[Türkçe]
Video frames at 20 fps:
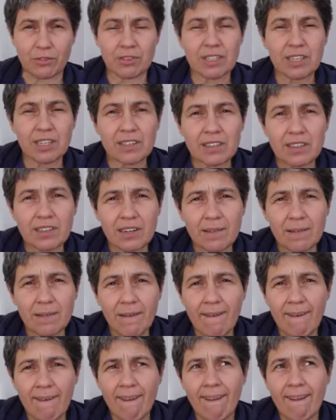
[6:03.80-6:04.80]
ya da
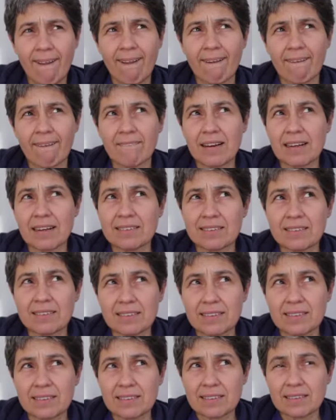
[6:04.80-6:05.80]
aslında
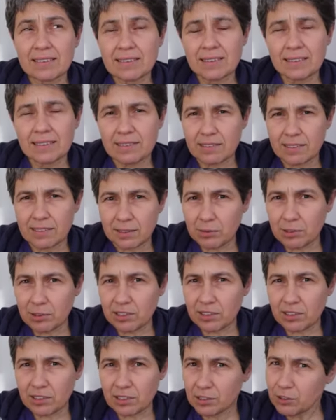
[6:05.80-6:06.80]
sıkıntılıyız, canımız
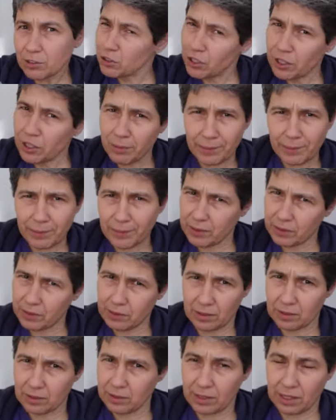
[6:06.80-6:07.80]
sıkılıyor ama
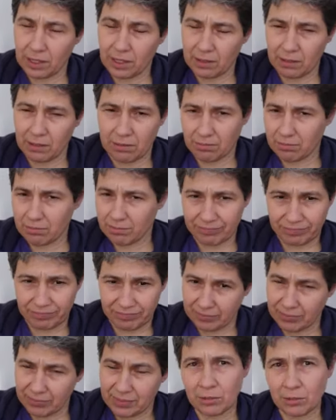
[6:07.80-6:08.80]
işte yani
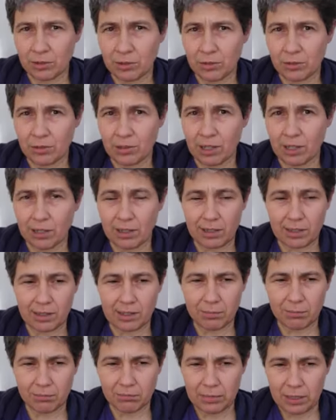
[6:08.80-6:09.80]
soru
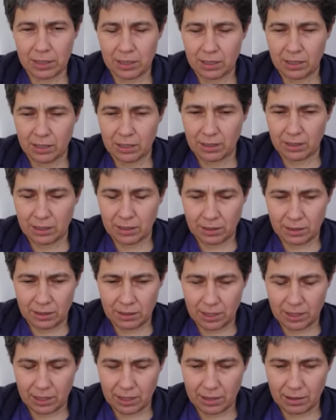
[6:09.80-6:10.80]
sallayalım. E,
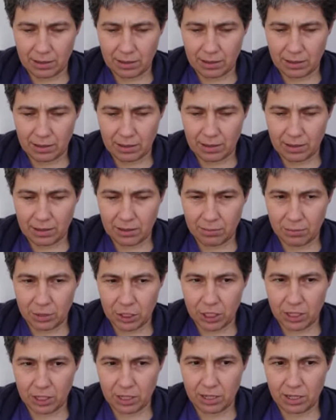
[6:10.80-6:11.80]
yani e, bir
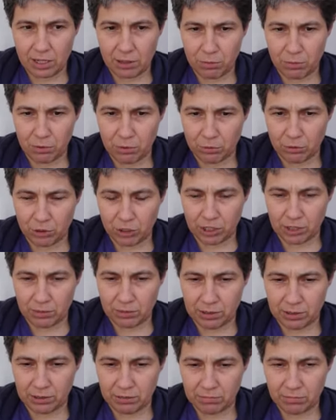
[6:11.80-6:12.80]
şeyler yapıyormuş gibi